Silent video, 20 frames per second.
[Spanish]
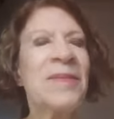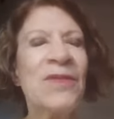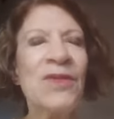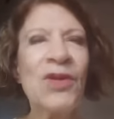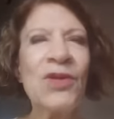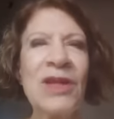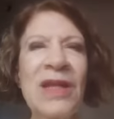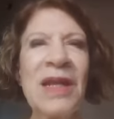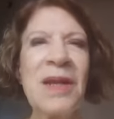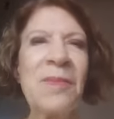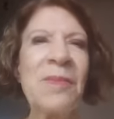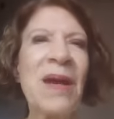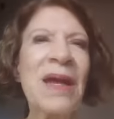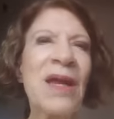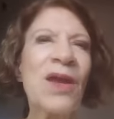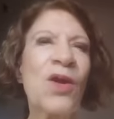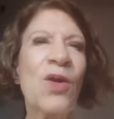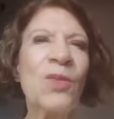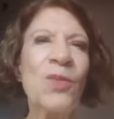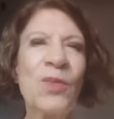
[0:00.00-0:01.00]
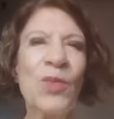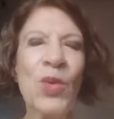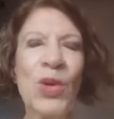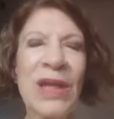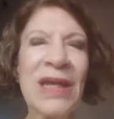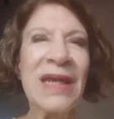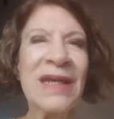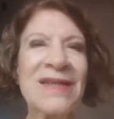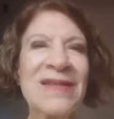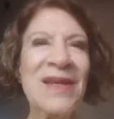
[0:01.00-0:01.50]
No tienen más que
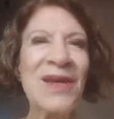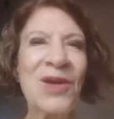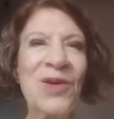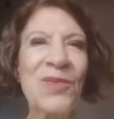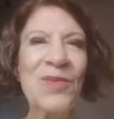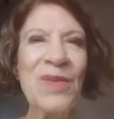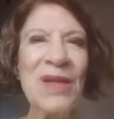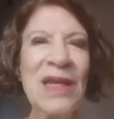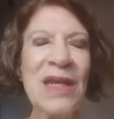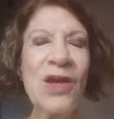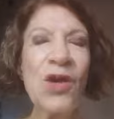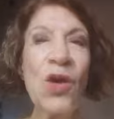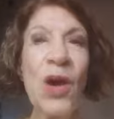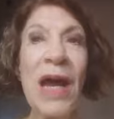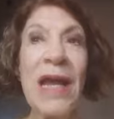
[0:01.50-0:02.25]
comunicarse conmigo